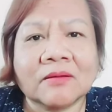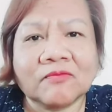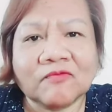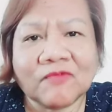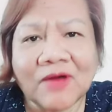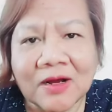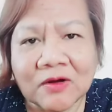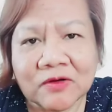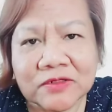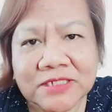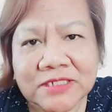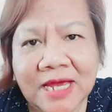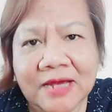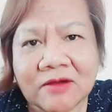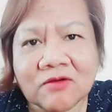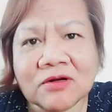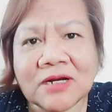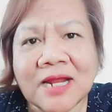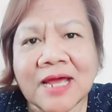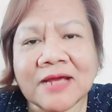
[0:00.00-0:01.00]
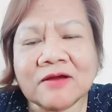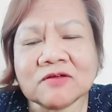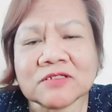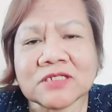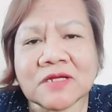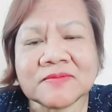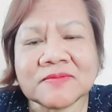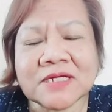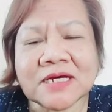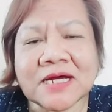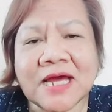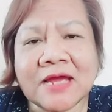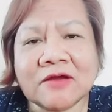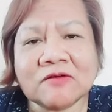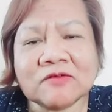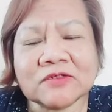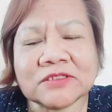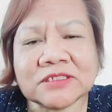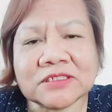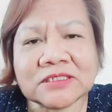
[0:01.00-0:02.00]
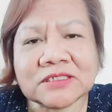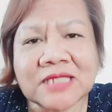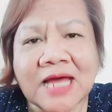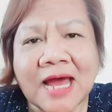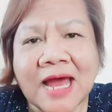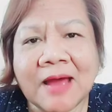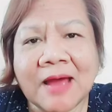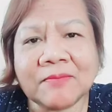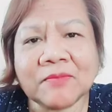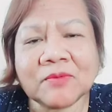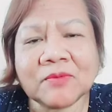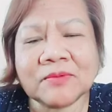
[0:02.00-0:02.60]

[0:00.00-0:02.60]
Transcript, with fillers: ฝากกดแชร์กดไลค์กด subscribe กดติดตาม